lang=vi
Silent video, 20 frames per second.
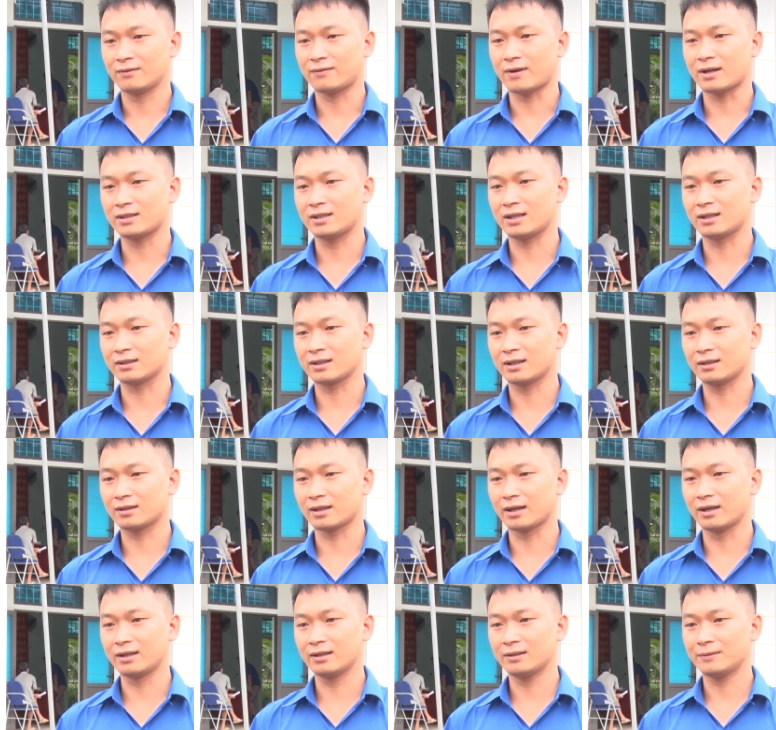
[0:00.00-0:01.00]
phát triển kinh
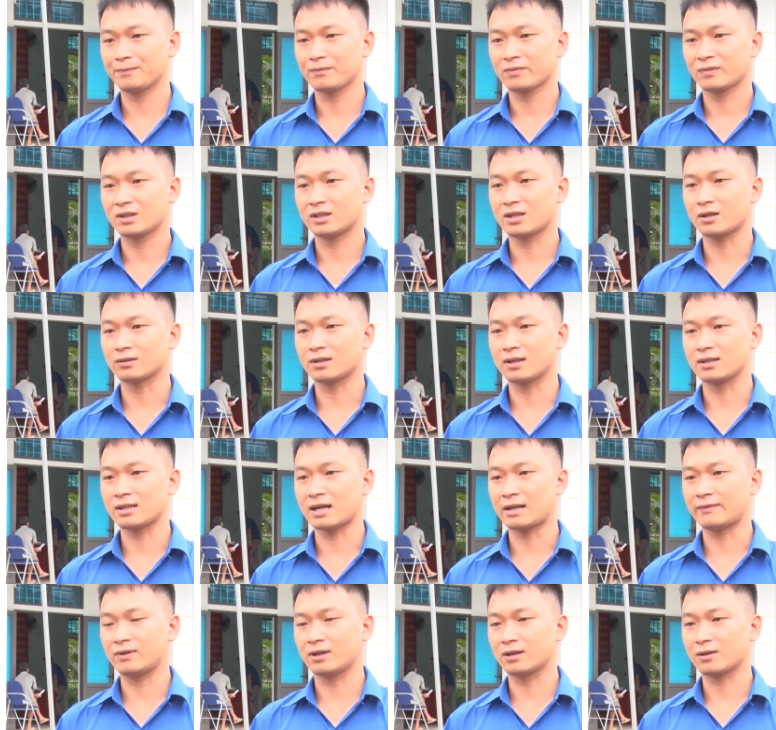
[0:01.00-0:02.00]
tế, trong thời
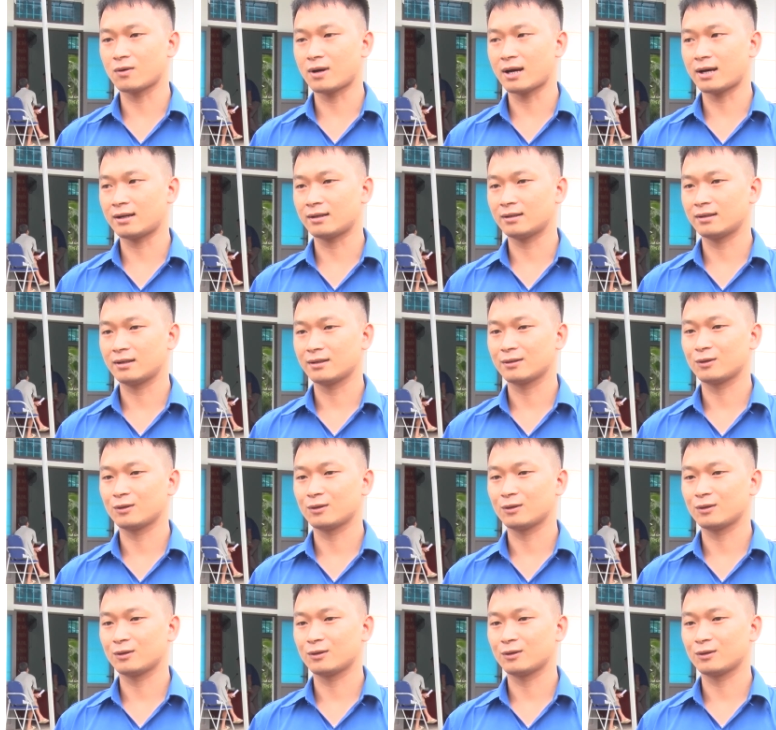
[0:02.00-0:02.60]
gian vừa qua,